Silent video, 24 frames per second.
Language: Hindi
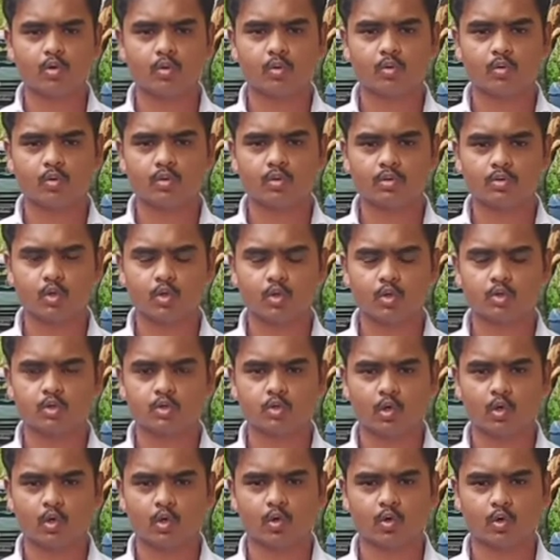दो
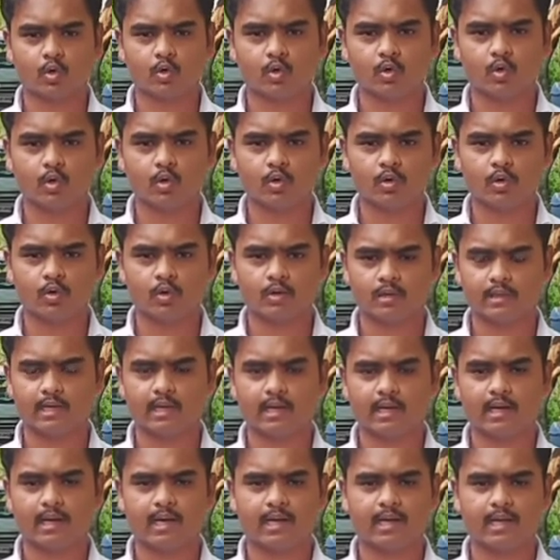चोर लोग को
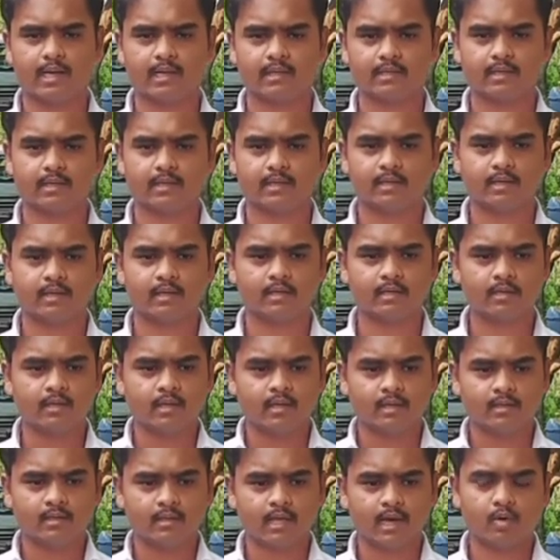टंगाया गया था
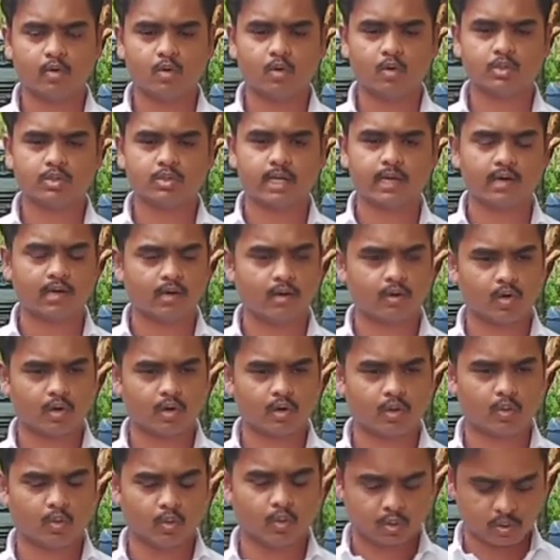ताओ जा और
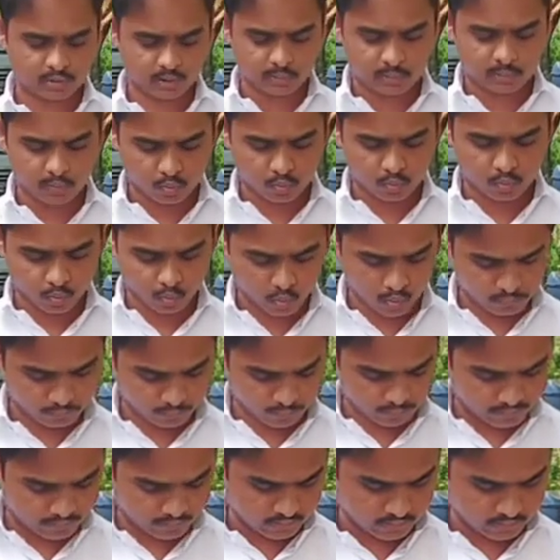जब क्रूज पे
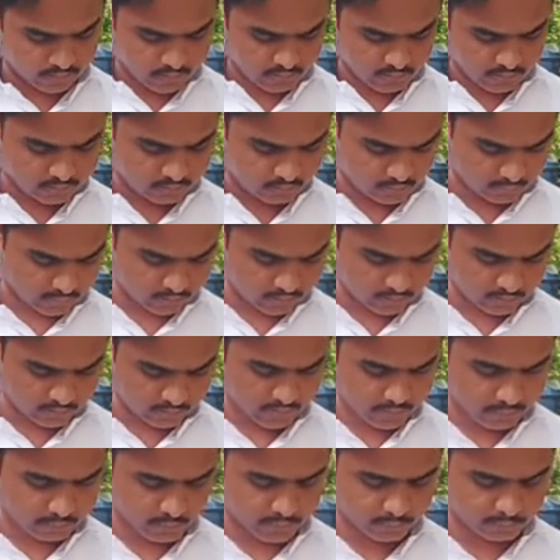थे जब थर्टी नाइन
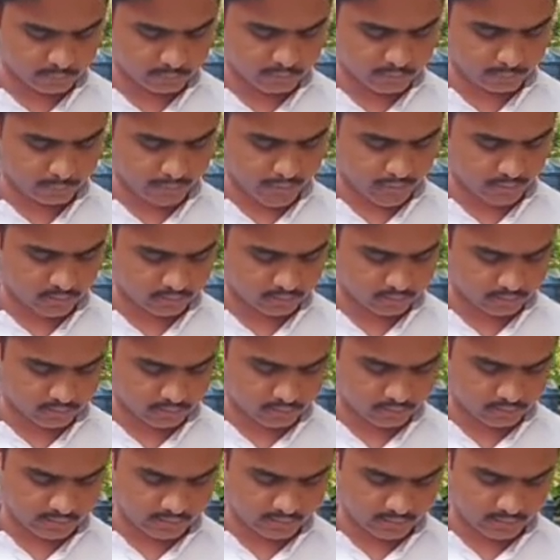में हम जब पा सकते
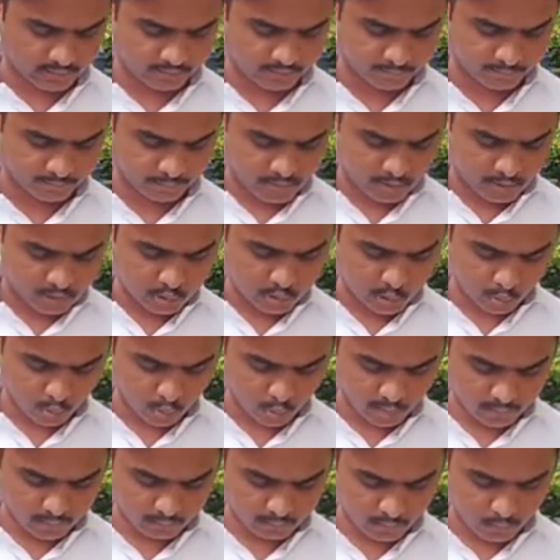लिखा है जो
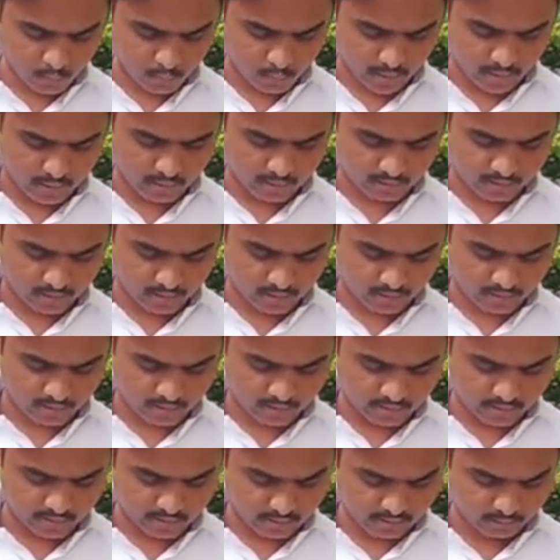कुकर में वहाँ लटकाए गए
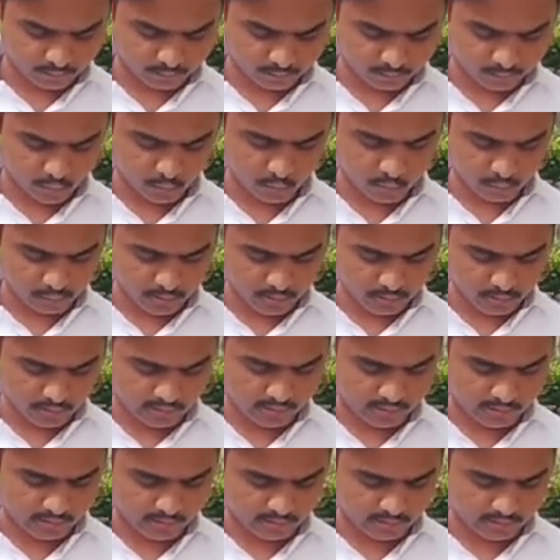थे उनमें से
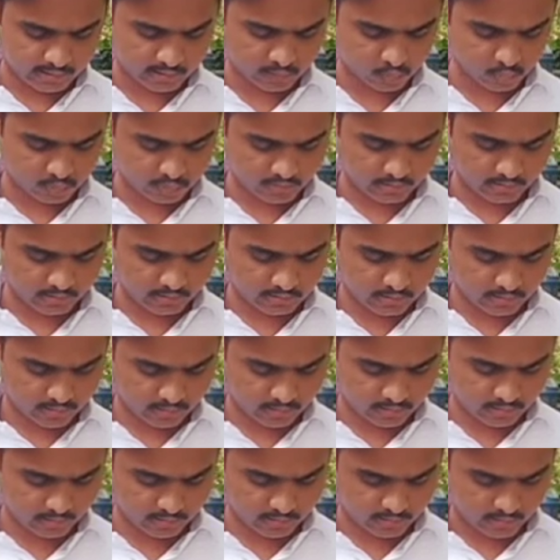एक ने उसकी निंदा
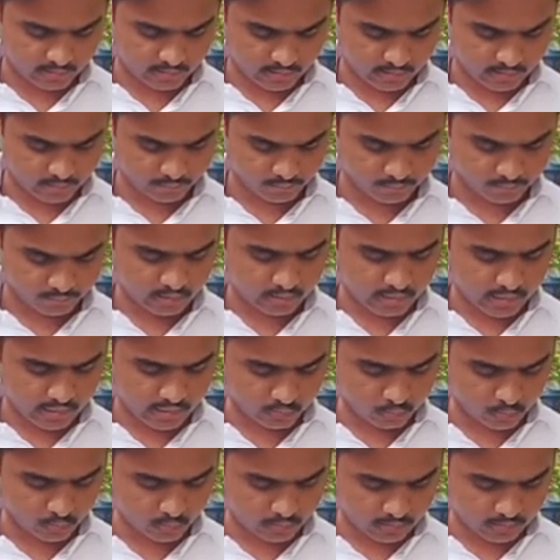करके कहा क्या तू
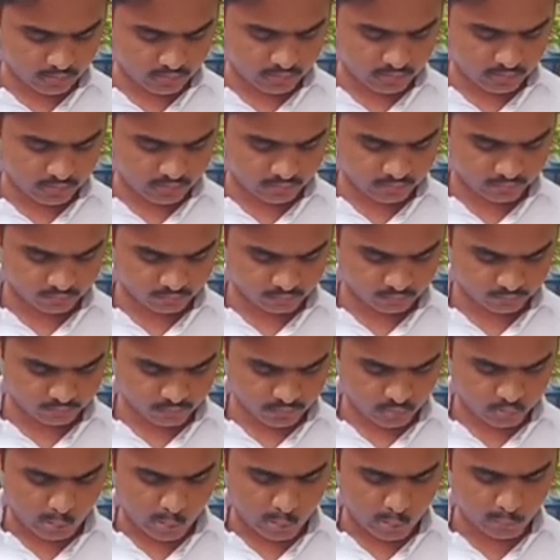मसीह नहीं
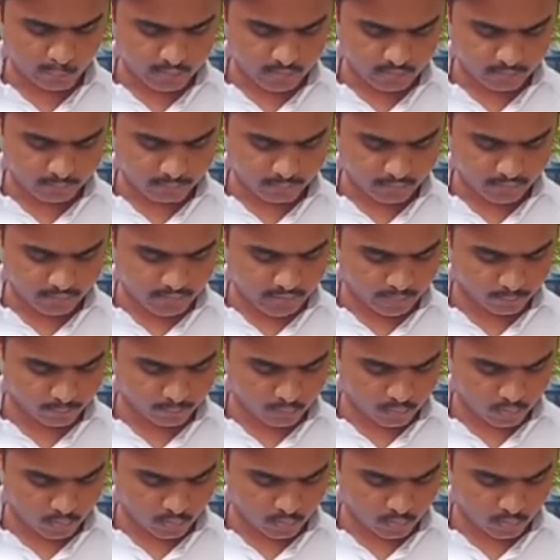तो फिर अपने आप को